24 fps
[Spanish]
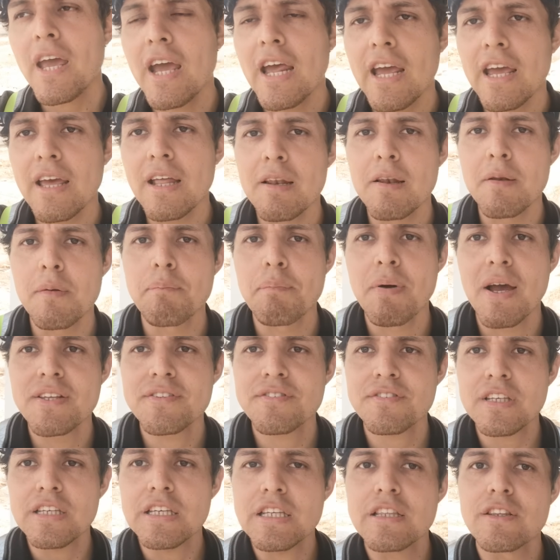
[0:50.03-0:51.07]
el
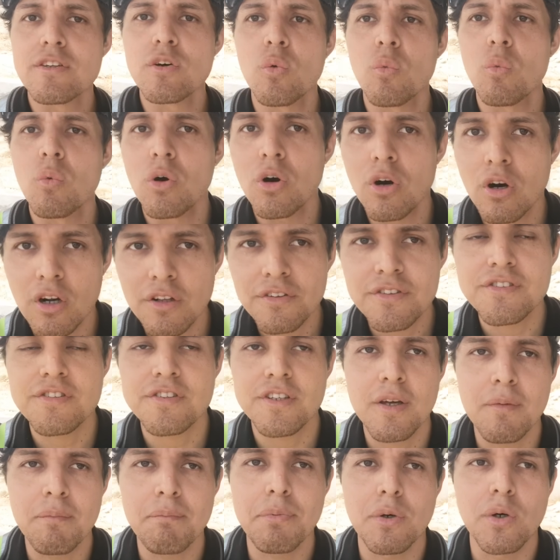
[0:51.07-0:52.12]
Best in the World
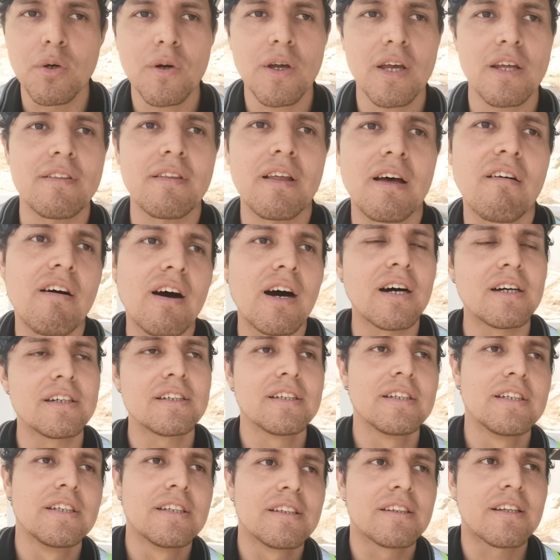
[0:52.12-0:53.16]
CM Pong, estaba
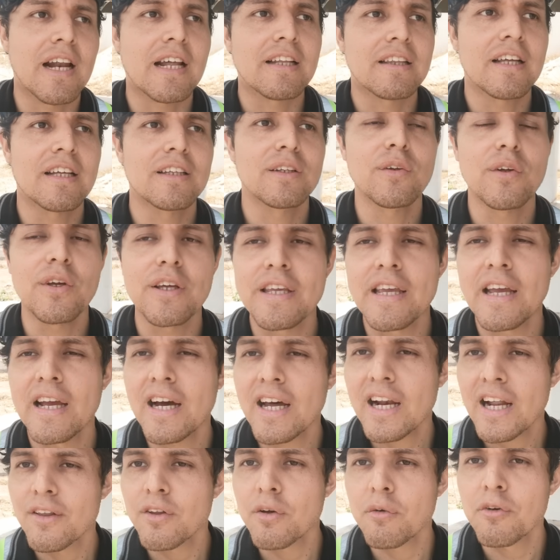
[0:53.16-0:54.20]
tratando de
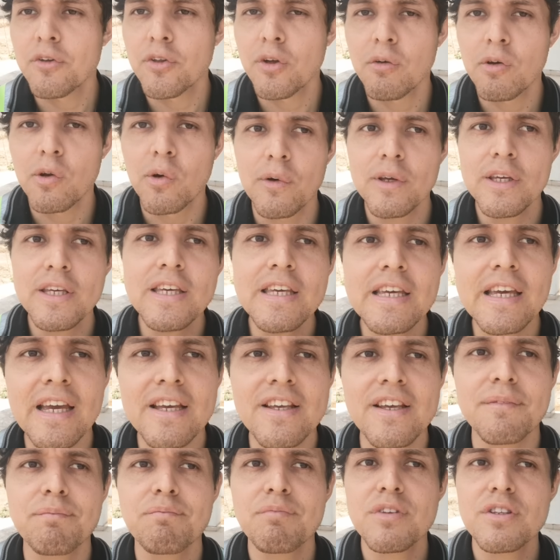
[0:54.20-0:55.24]
llegar a WWE y
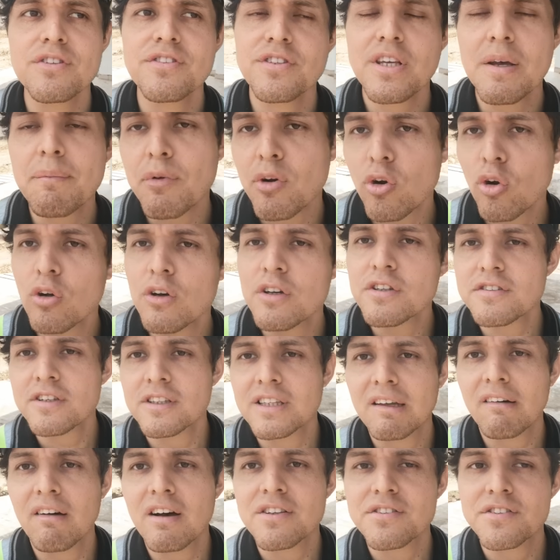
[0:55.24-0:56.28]
que Seth Rollins
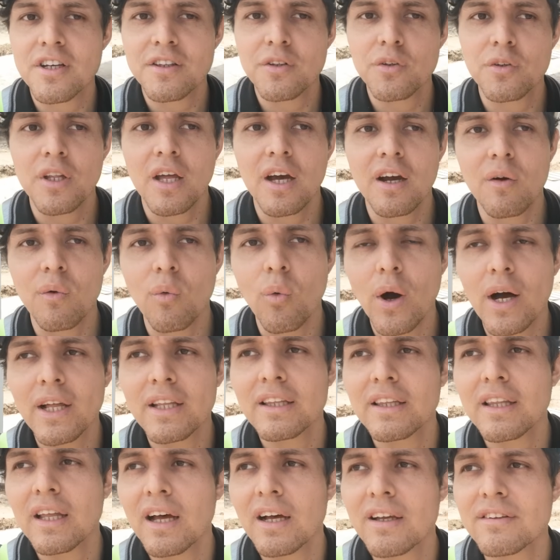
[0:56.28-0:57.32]
estaba haciendo unas
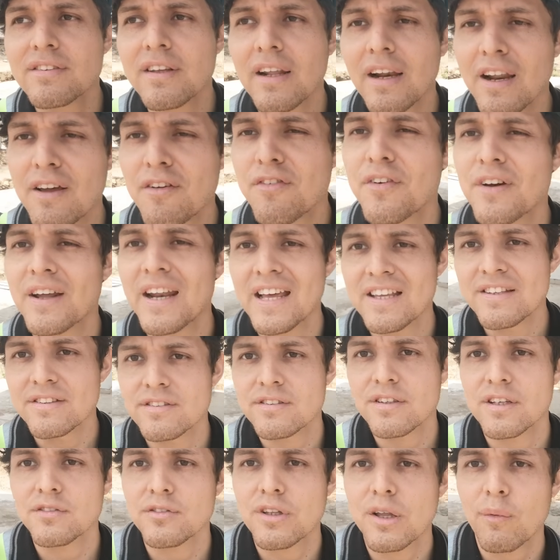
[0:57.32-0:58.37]
cuantas
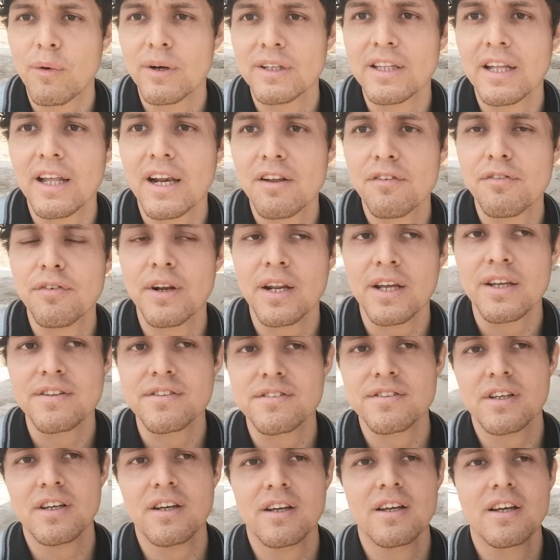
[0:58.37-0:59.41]
referencias, unas cuantas
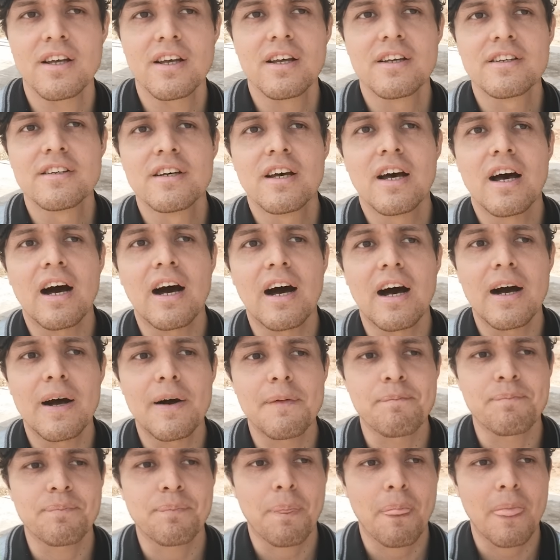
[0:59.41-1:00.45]
referencias
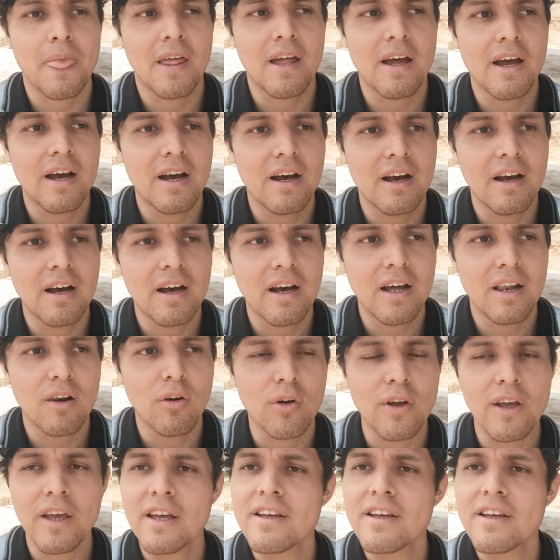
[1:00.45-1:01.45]
a, lo